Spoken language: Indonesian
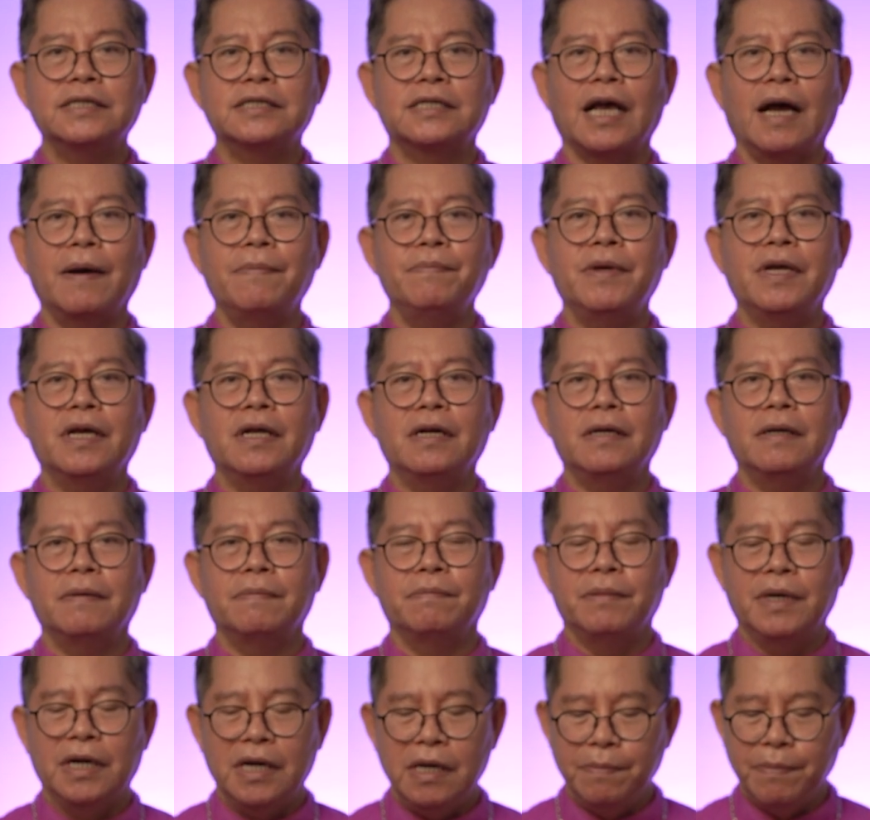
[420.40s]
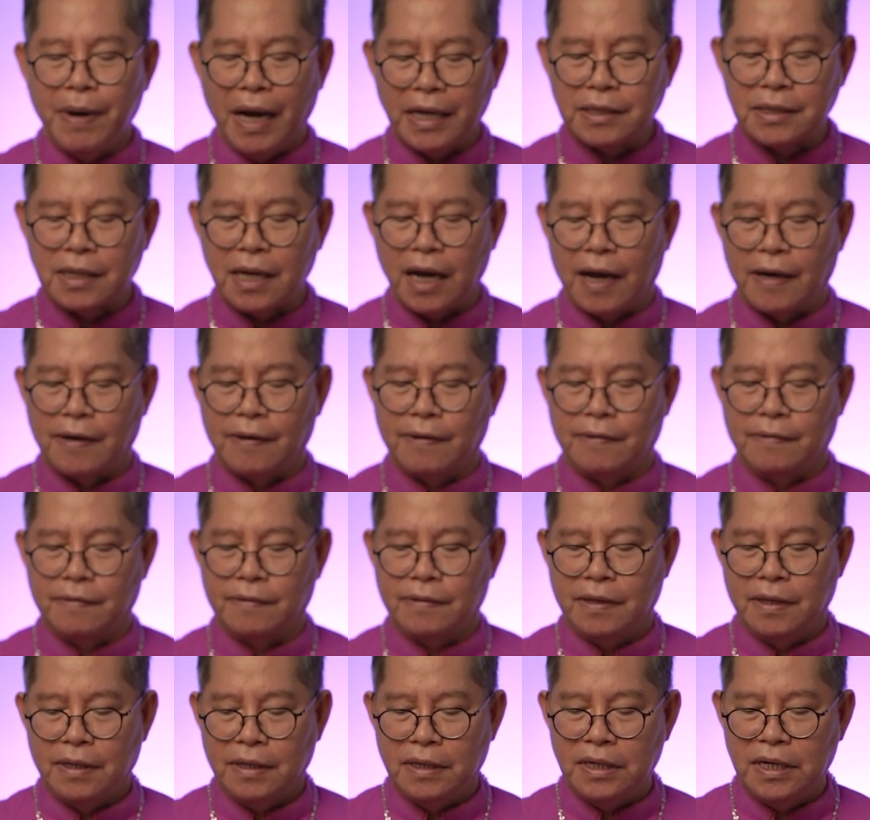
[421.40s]
sambil melibatkan
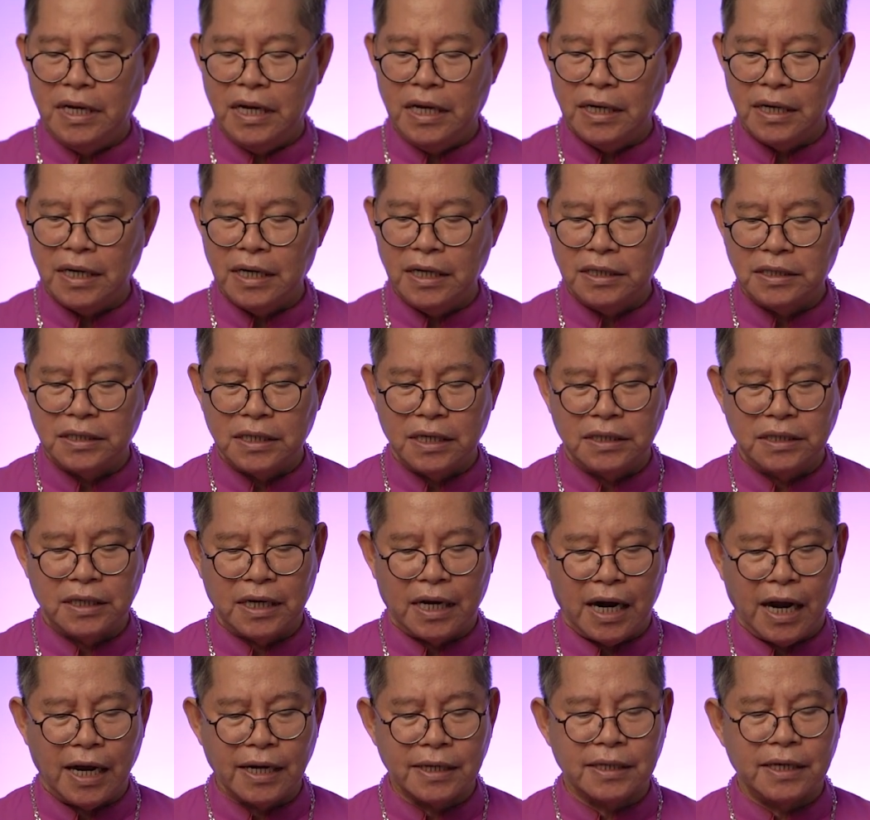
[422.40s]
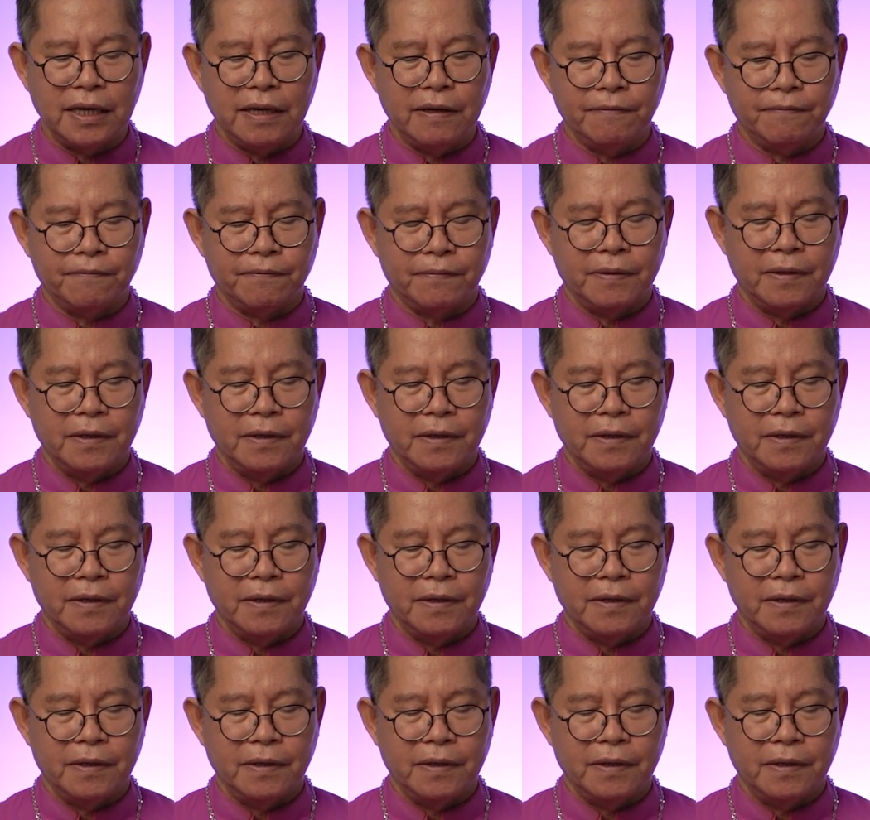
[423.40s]
diri secara aktif,